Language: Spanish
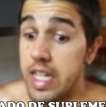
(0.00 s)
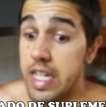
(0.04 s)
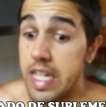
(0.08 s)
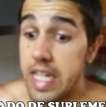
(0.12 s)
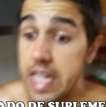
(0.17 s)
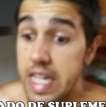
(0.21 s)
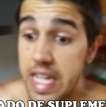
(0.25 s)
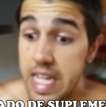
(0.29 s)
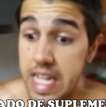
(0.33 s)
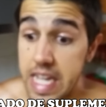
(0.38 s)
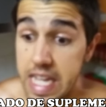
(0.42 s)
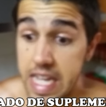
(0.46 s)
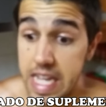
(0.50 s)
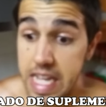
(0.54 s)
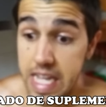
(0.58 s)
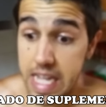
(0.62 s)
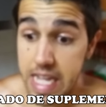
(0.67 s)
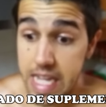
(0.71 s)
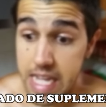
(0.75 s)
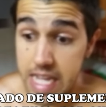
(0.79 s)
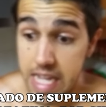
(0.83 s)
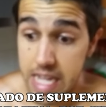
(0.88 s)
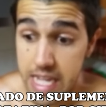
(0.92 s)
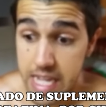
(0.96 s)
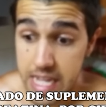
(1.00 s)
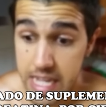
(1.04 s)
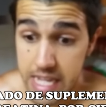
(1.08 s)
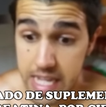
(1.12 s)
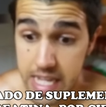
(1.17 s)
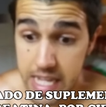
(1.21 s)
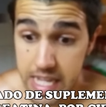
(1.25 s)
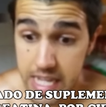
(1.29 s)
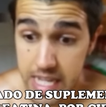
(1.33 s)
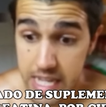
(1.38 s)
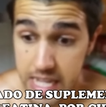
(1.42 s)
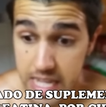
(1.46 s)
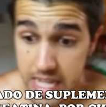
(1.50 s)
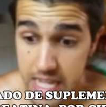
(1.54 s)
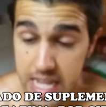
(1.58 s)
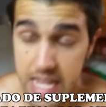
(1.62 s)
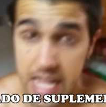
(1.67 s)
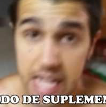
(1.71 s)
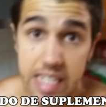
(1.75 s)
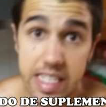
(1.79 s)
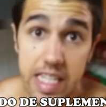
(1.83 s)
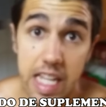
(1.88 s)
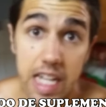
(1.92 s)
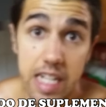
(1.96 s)
Y,
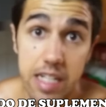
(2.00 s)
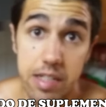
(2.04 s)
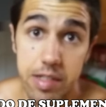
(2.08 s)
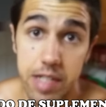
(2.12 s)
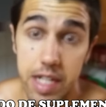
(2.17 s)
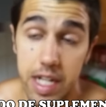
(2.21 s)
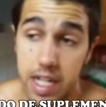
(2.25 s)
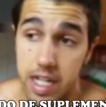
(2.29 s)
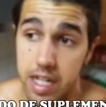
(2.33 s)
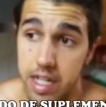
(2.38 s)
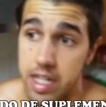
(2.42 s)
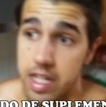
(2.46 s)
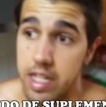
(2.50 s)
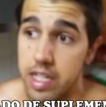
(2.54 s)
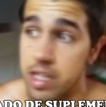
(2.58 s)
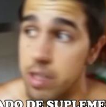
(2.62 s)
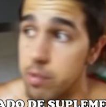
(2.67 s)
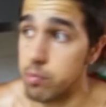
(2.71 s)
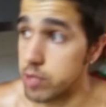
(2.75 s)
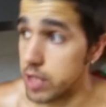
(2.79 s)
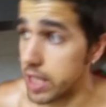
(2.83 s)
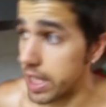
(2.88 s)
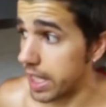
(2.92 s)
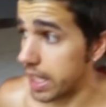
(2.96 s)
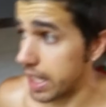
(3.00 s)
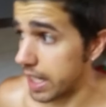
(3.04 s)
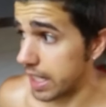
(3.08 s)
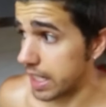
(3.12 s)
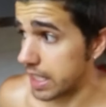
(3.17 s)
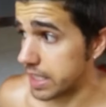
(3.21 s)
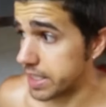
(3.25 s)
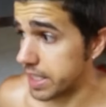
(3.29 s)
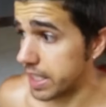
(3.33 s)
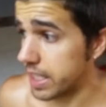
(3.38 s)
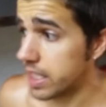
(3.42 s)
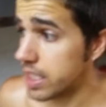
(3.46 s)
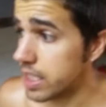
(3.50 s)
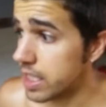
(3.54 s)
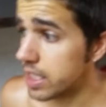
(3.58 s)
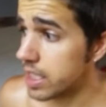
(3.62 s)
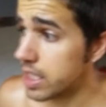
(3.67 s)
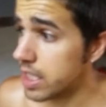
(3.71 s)
ya está. O sea, acabamos de llegar a casa.